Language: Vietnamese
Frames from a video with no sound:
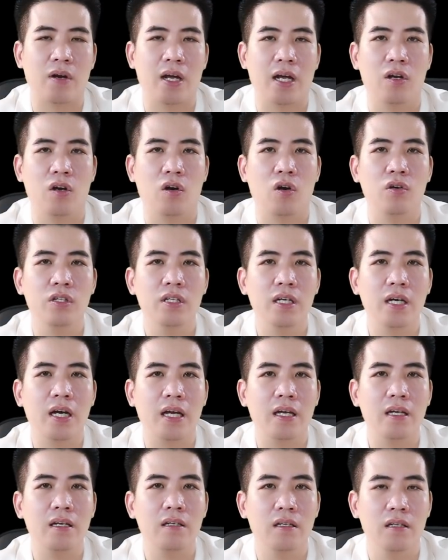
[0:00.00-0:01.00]
này nó có những
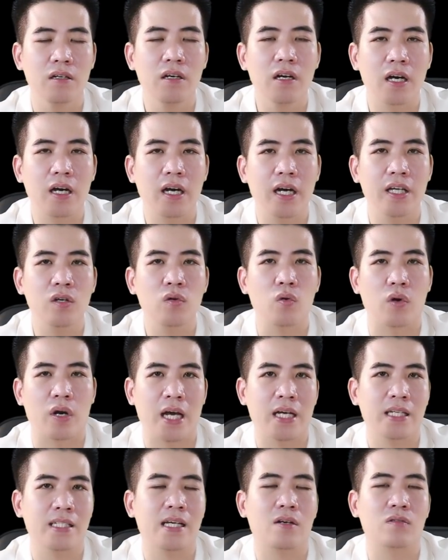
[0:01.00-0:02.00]
cái đường kính của
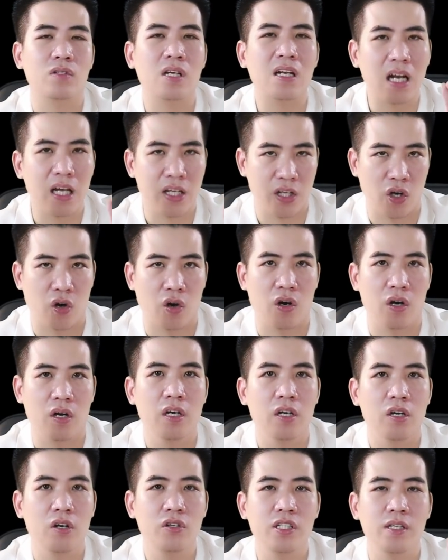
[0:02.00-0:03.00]
đáy sẹo rất là nhỏ
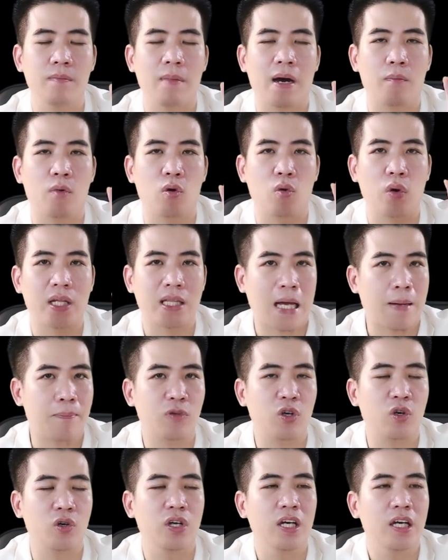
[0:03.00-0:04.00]
nó chỉ bằng một que tăm
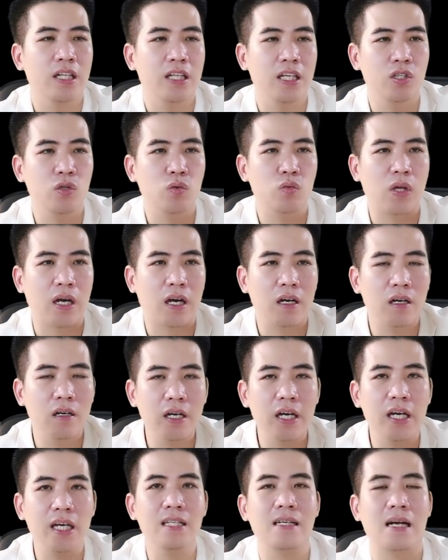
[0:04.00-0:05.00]
thôi thì chúng ta cứ
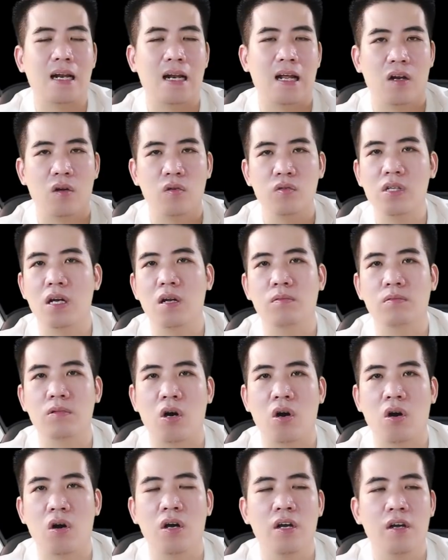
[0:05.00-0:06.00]
nghĩ rằng là lỗ chân lông
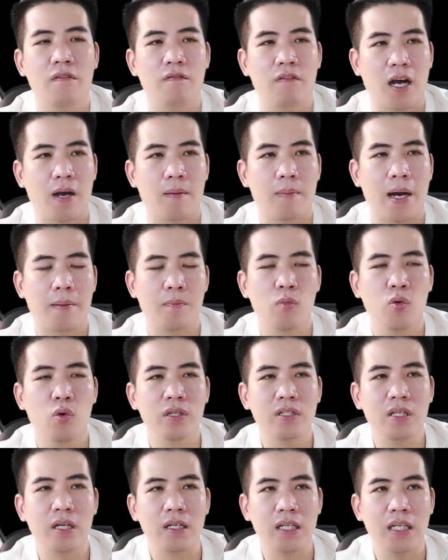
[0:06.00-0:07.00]
to và các bạn
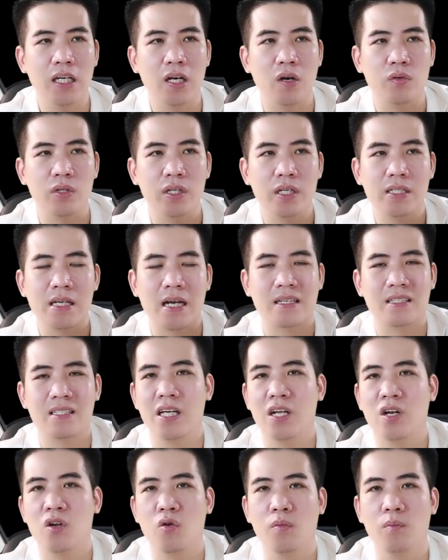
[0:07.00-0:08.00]
mua rất nhiều những cái dạng
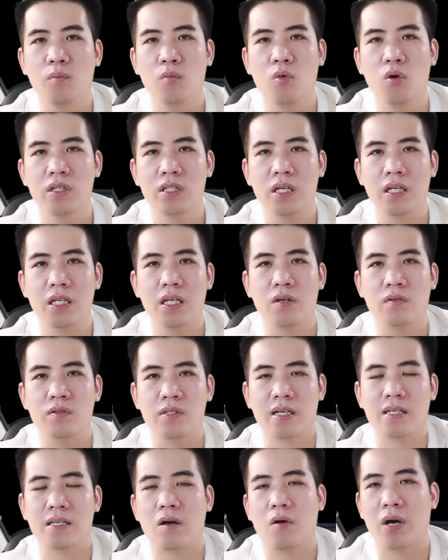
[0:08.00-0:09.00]
serum mua rất nhiều
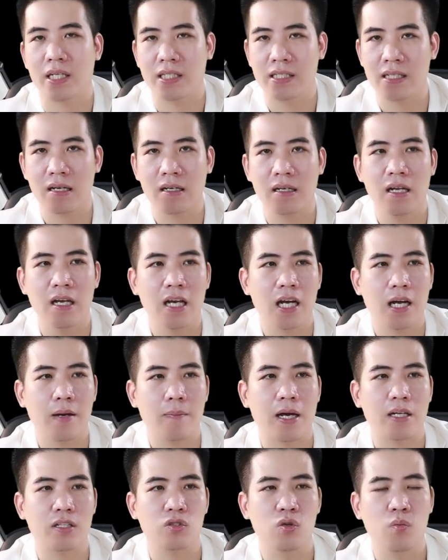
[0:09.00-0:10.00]
dạng hoạt chất các
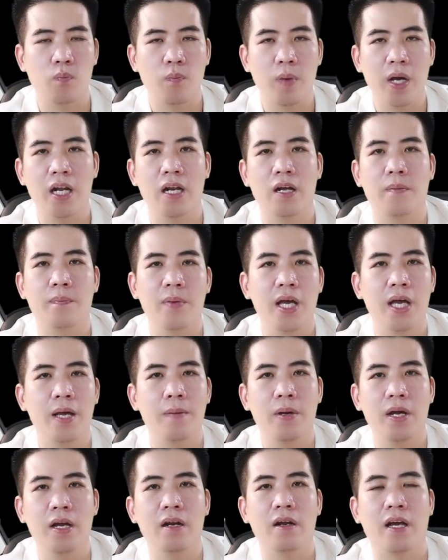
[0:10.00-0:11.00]
bạn dùng PRP,
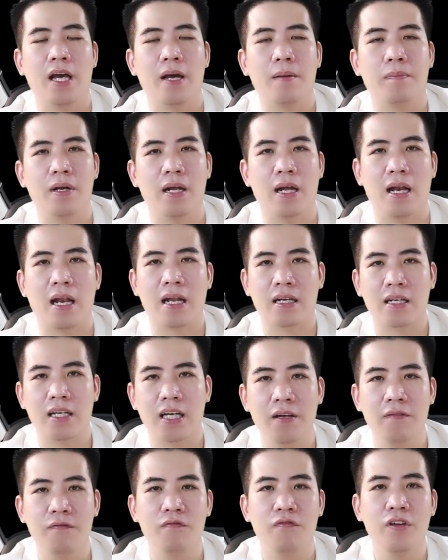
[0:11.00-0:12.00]
PRF để lăn
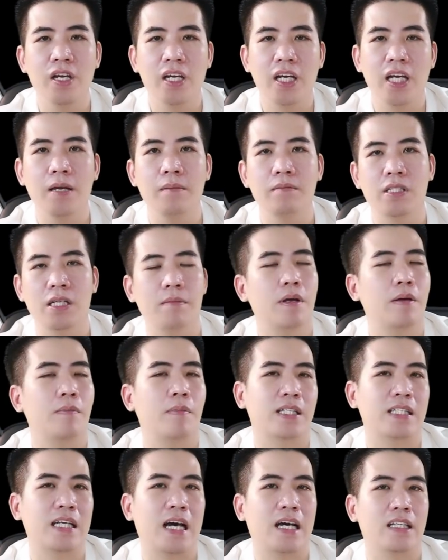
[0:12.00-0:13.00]
kim, phi kim trên bề
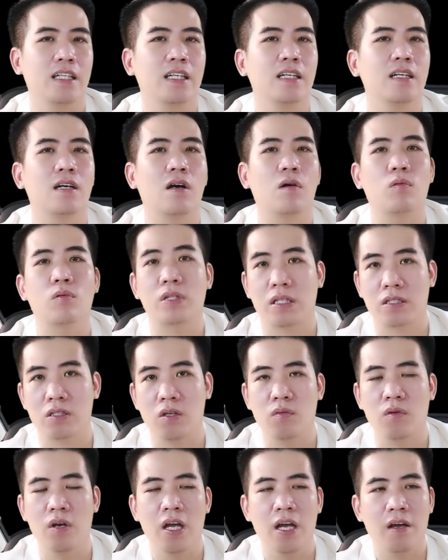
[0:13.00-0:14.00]
mặt da nhưng không có tác
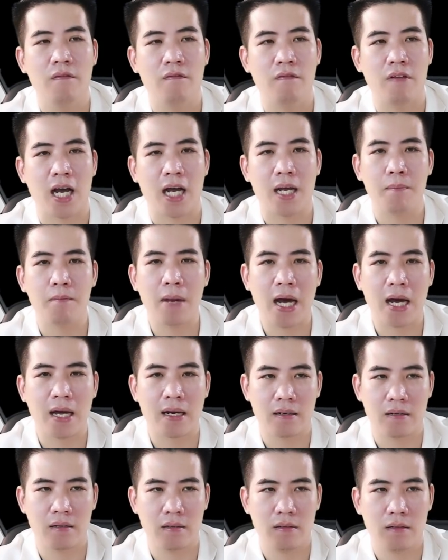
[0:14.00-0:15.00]
dụng và cái
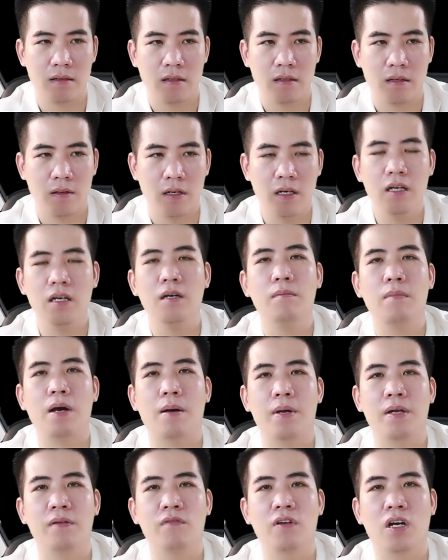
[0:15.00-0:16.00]
bạn nữ mà
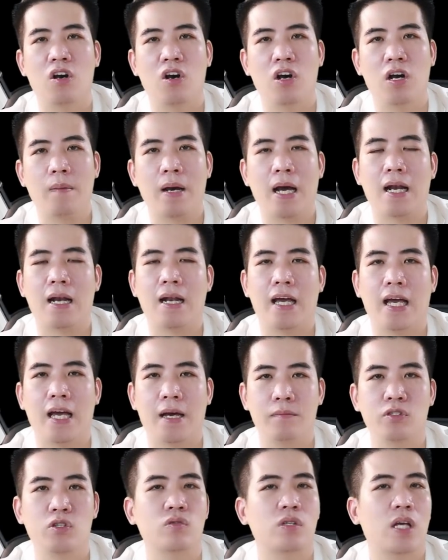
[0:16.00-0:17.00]
mình vừa nói các bạn là
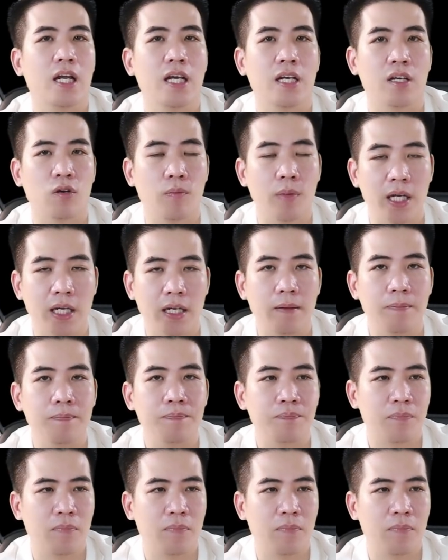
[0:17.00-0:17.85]
em trong gia đình của mình ấy,